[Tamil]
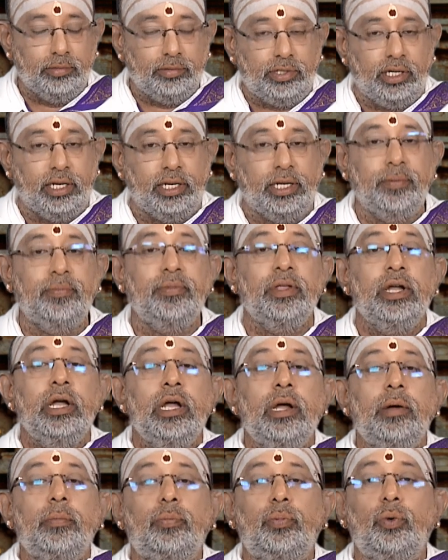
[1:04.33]
சரி
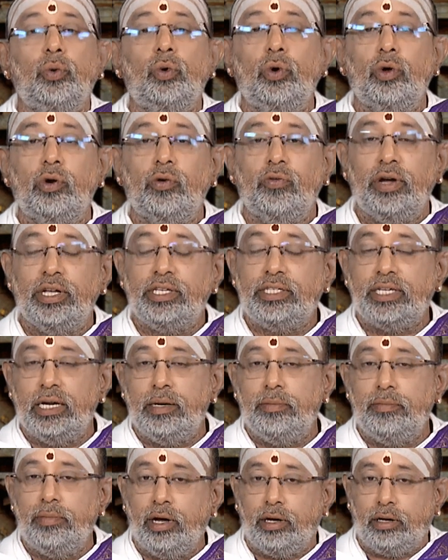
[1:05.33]
பூர்வ
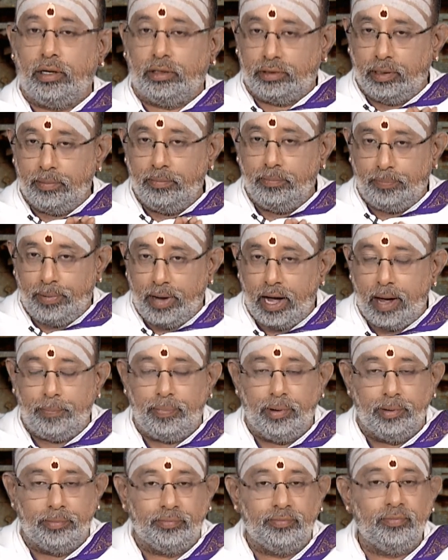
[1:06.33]
ஜென்ம கிருதம்
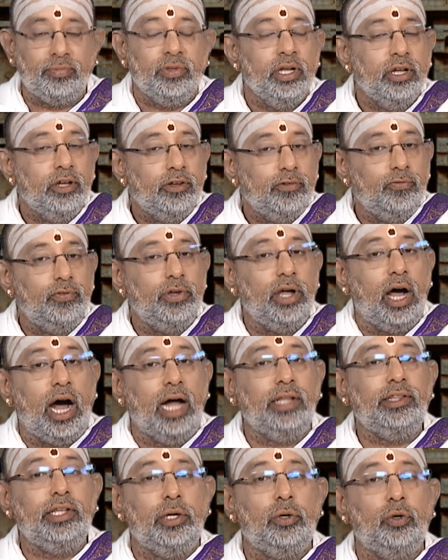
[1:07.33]
பாப்பம்
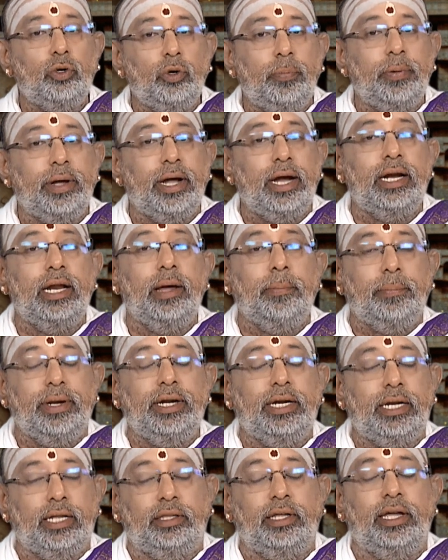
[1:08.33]
வியாதி ரூபேன
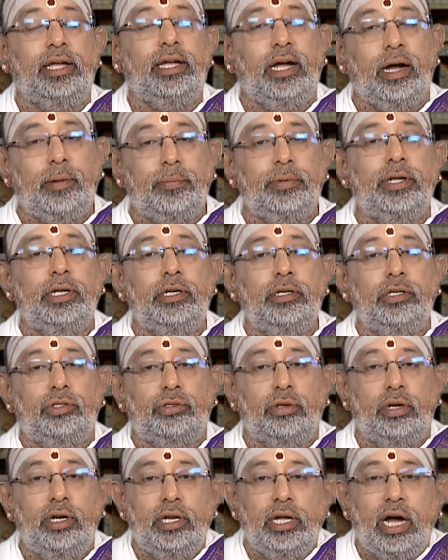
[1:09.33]
பீட்டத்தே அப்படின்னு
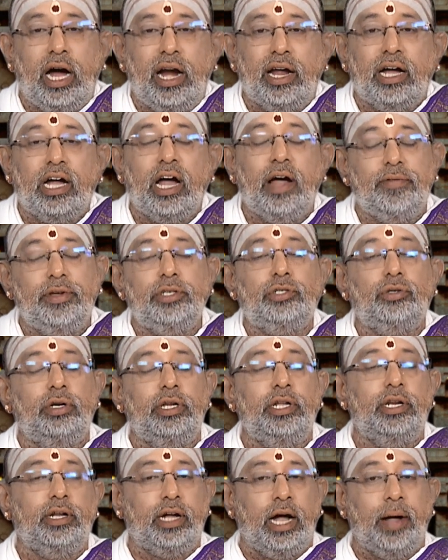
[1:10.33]
சொல்லி அழகாகவே
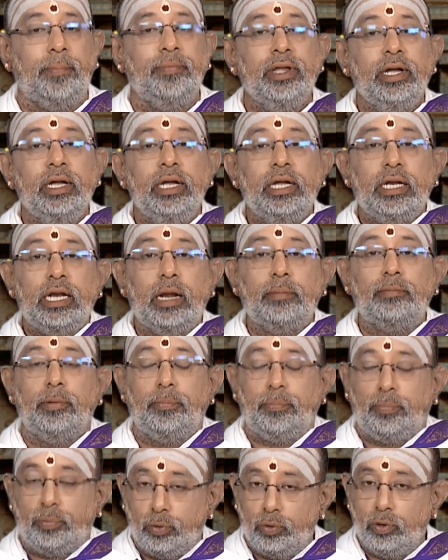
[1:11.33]
சொல்லியிருக்கா நம்ம
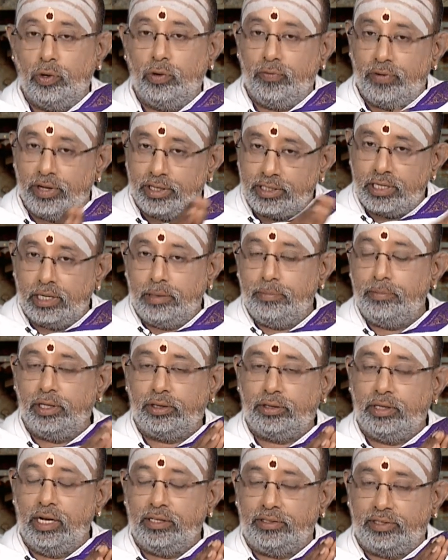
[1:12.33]
பூர்வ
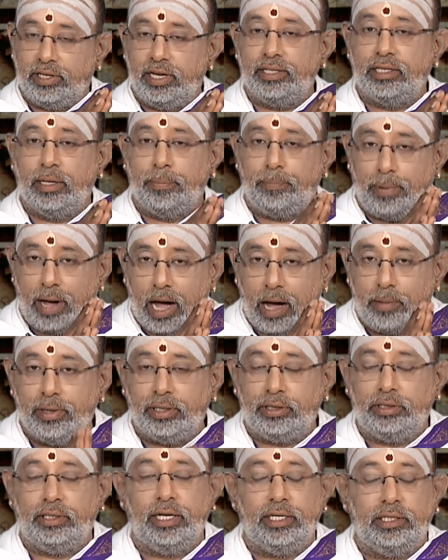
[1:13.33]
ஜென்மத்தில் செய்த
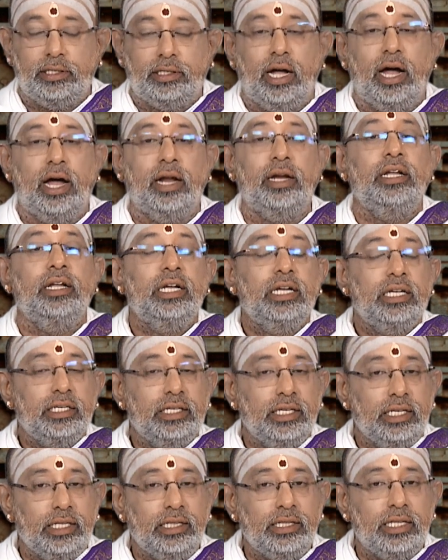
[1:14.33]
பாபத்தை தான்
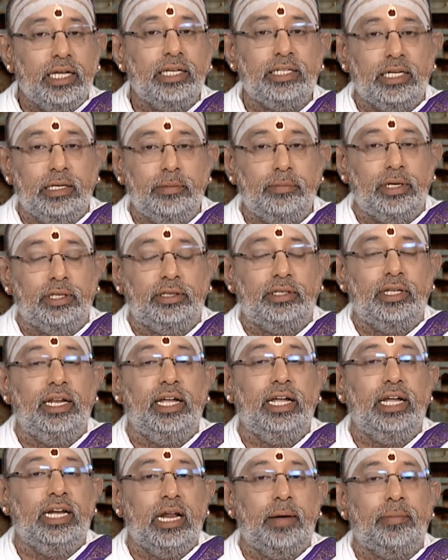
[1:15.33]
இந்த ஜென்மத்திலே
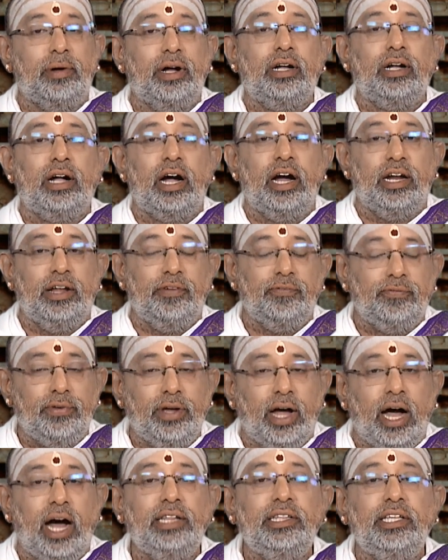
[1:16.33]
நமக்கான
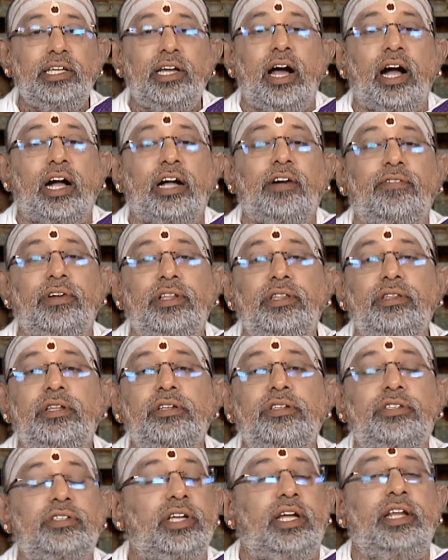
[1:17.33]
வியாதியாக வந்து
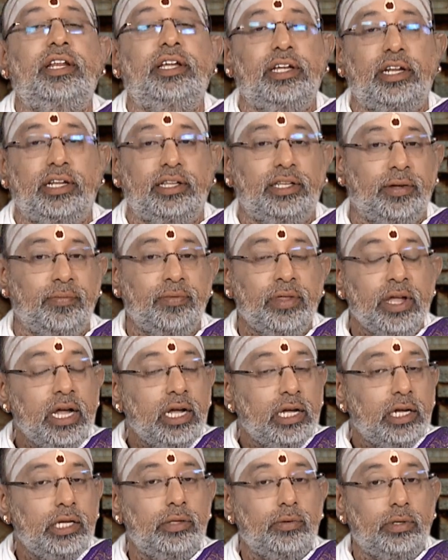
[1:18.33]
சேருகிறது
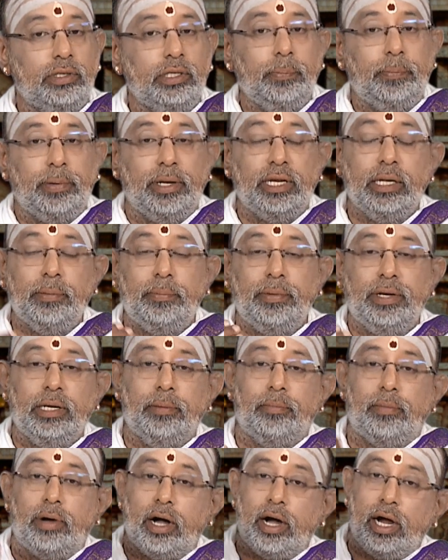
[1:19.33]
இது வந்து பெரிய பெரிய
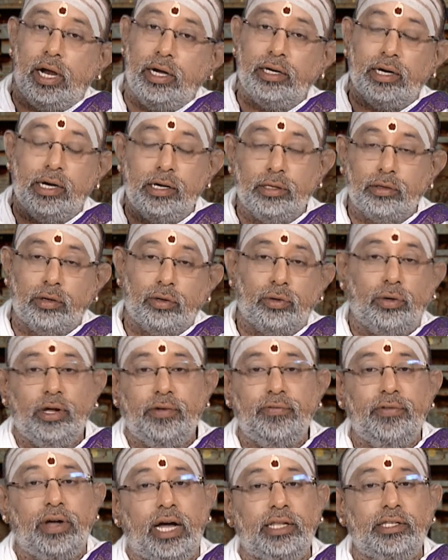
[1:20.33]
மகான்களுக்கு கூட
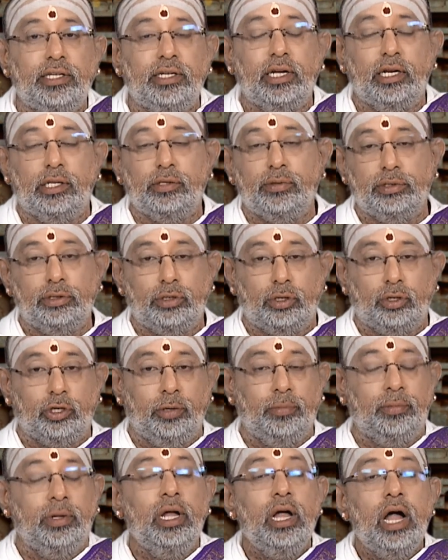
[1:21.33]
வியாதிங்கிறது
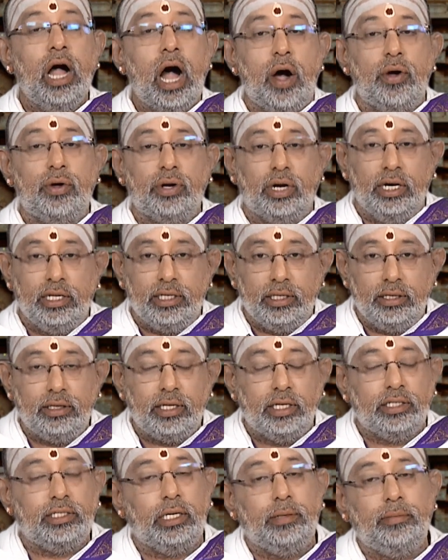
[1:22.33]
வந்திருக்கும் அவர்கள் இந்த
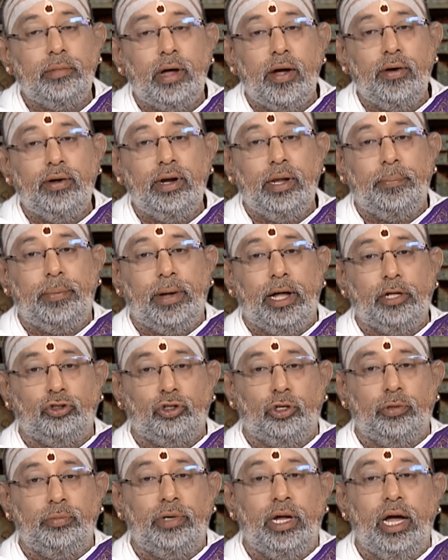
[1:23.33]
ஜென்மாவில்
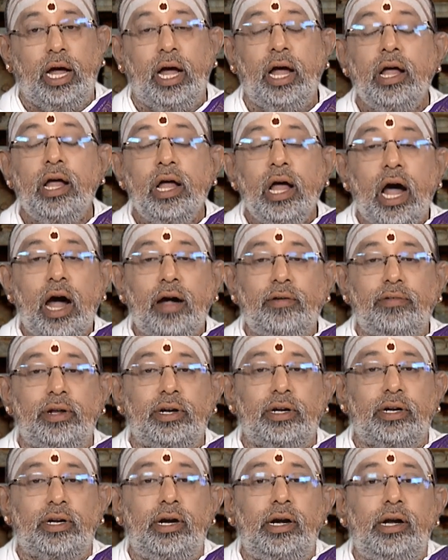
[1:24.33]
பார்த்தோம்னா
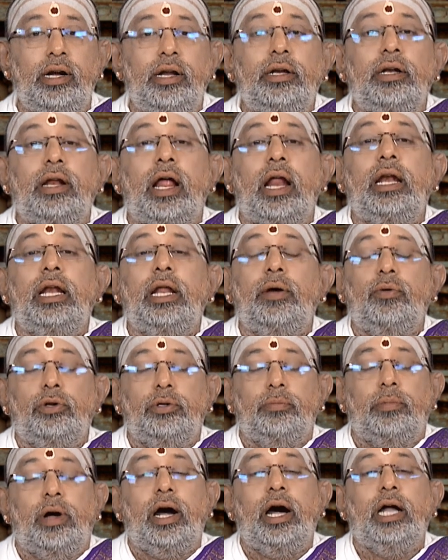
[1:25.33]
அவர்கள் நல்ல ஒரு
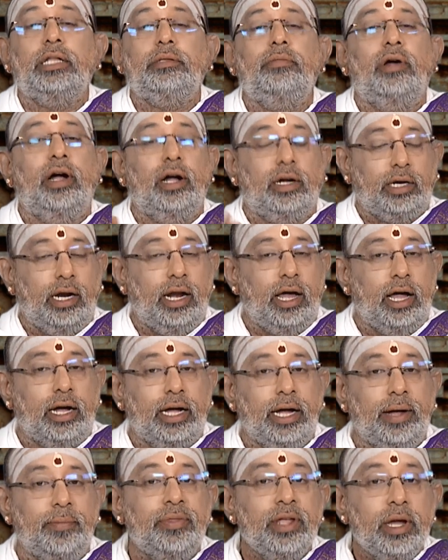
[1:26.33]

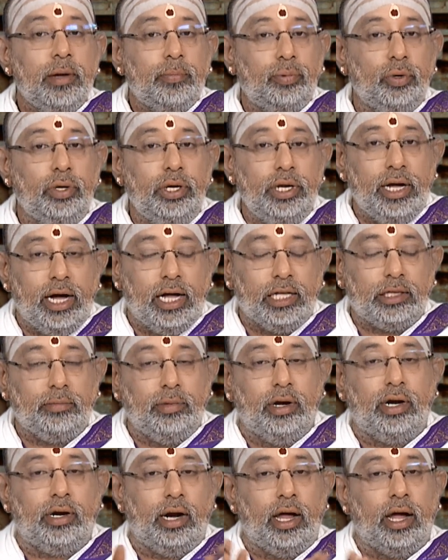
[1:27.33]
மகாத்மாக்களாக
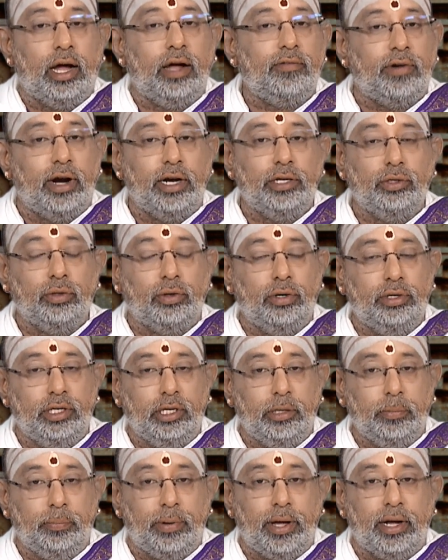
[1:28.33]
புண்ணியாத்மாக்களாக வாழ்ந்து
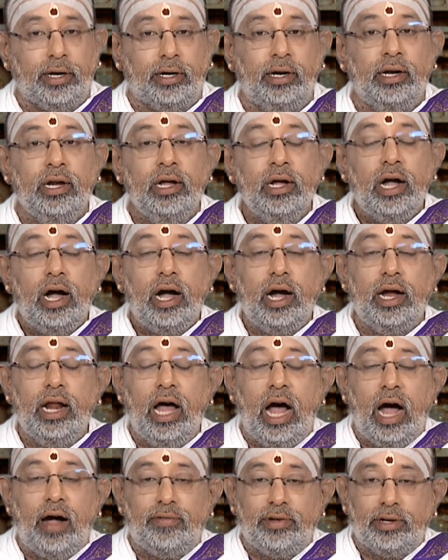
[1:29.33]
கொண்டிருப்பார்கள்
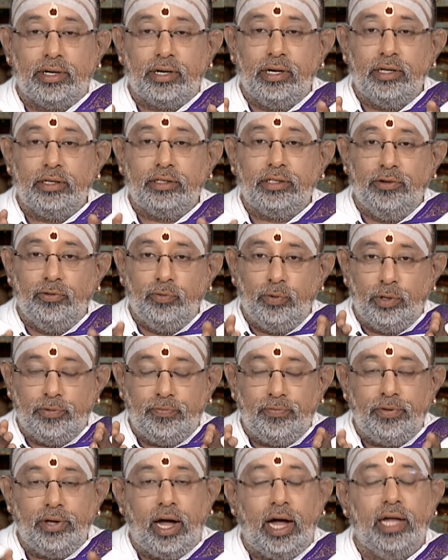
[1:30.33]
ஆனால் அவர்களுக்கும் ஒரு
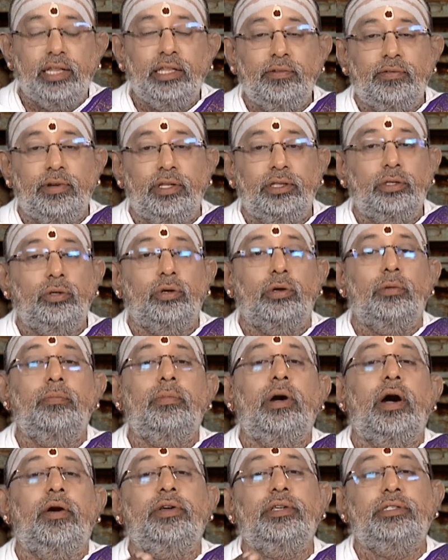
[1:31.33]
வியாதி வந்து ரொம்ப
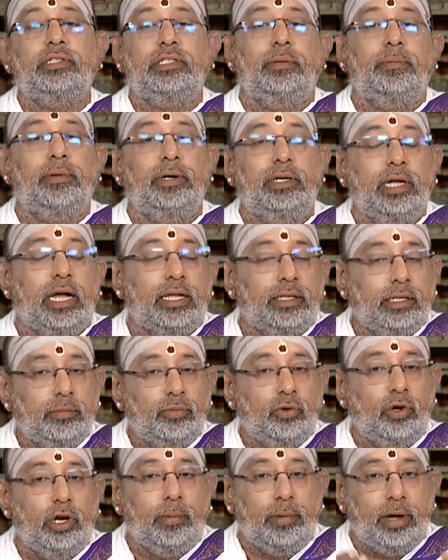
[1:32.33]
அவஸ்தப்பட்டு அதன்
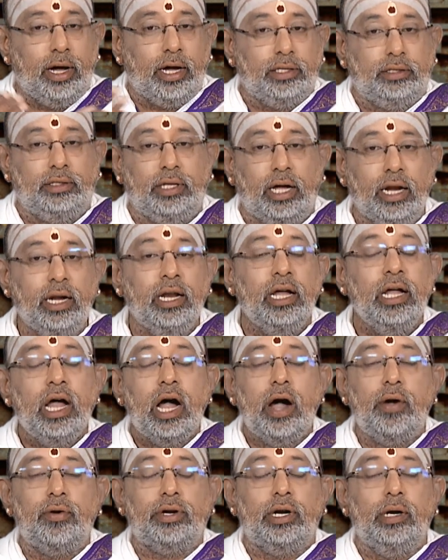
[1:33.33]
மூலமாகத்தான்
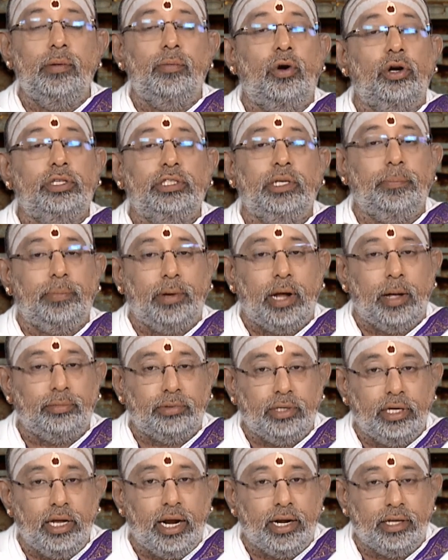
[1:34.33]
அவர்கள் மோட்ச
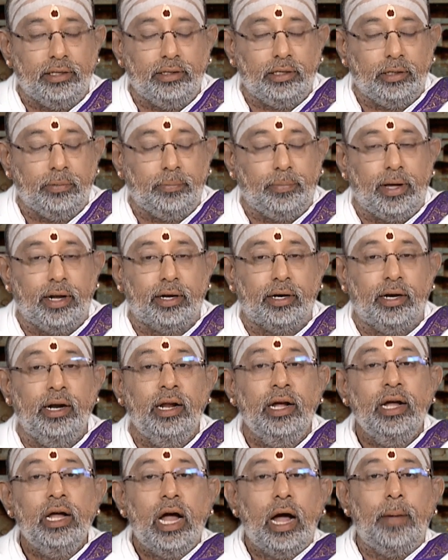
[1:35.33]
பிராப்தியை அடைந்திருப்பார்கள்
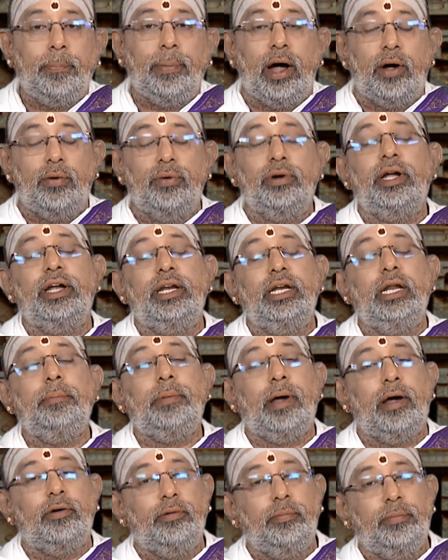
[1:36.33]
அப்போ அவங்க என்ன
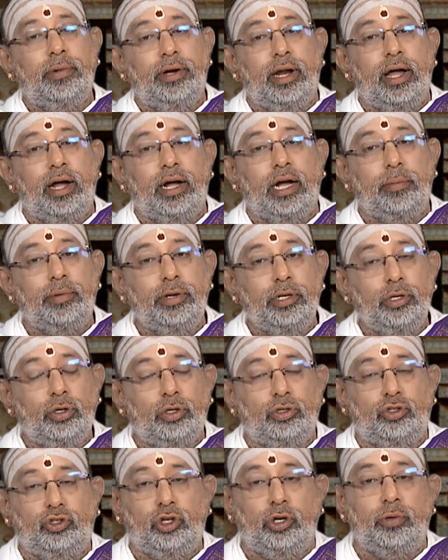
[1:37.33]
பாவம் பண்ணாங்க அப்படின்னு
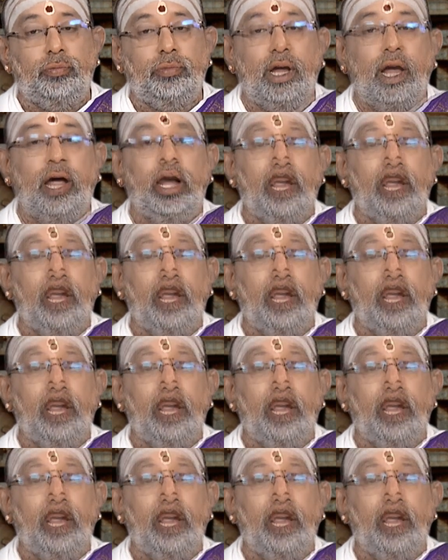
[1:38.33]
யோசித்தோம்னா